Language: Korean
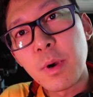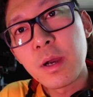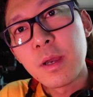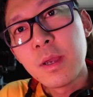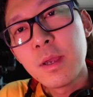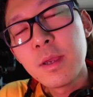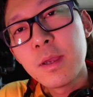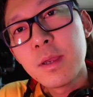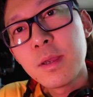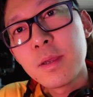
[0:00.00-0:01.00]
막
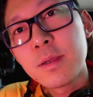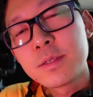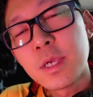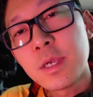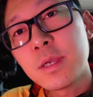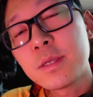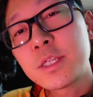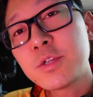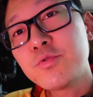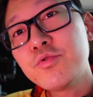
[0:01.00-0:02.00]
제
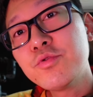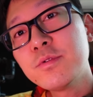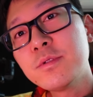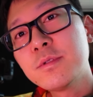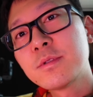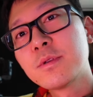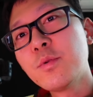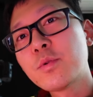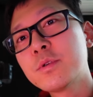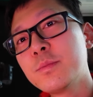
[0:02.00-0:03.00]
친구는
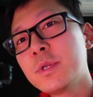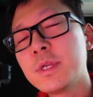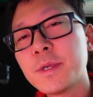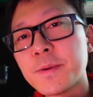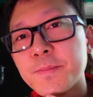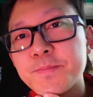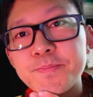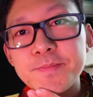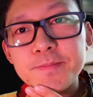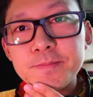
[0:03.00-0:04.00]
등록금이
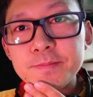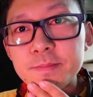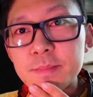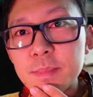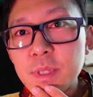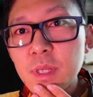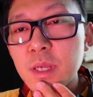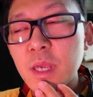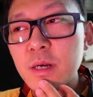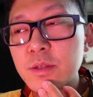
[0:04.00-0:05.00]

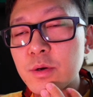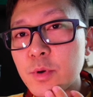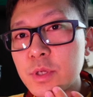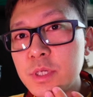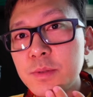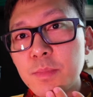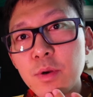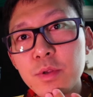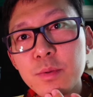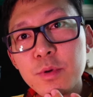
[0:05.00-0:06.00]
예를 들어 뭐 20만
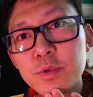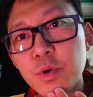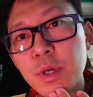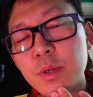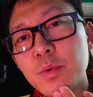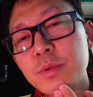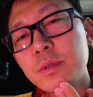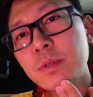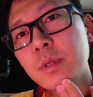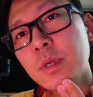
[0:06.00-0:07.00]
원이면 저희
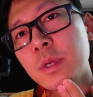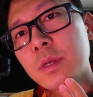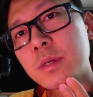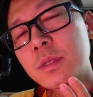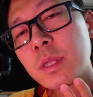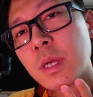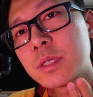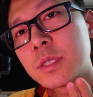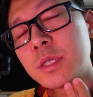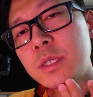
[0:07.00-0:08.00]
학교는 그때
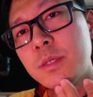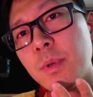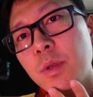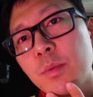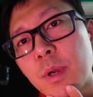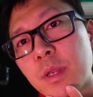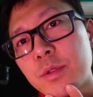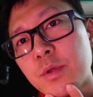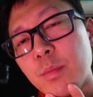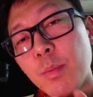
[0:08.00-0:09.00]
당시에 70만 원 막
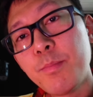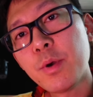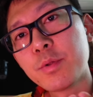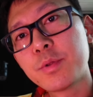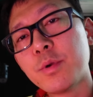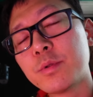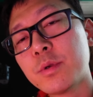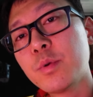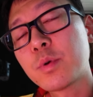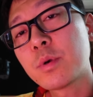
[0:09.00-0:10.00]
이랬어요. 몇 배였어요.
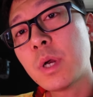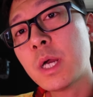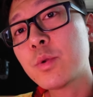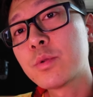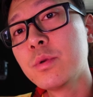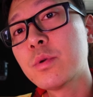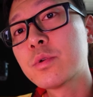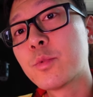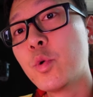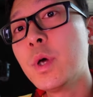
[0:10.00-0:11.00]
등록 학교
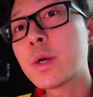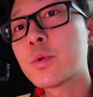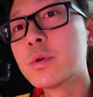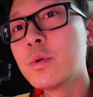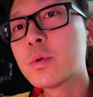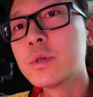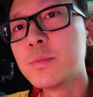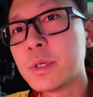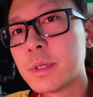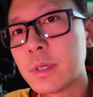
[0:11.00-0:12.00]
등록금 고등학교
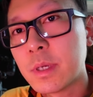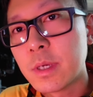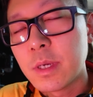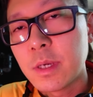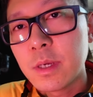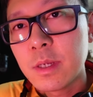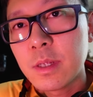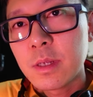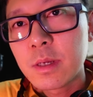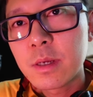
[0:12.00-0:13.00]
등록금이.
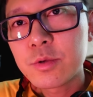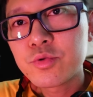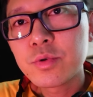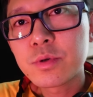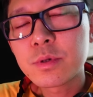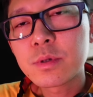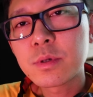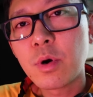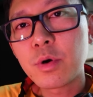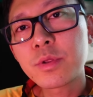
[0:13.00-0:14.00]
그래가지고
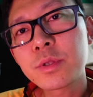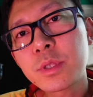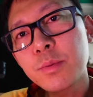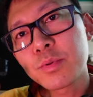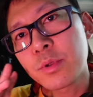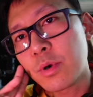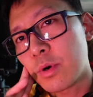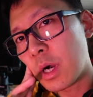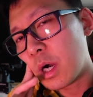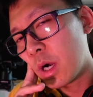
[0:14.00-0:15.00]
어렸을
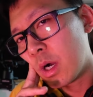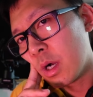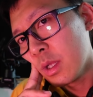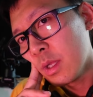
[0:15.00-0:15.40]
때부터 아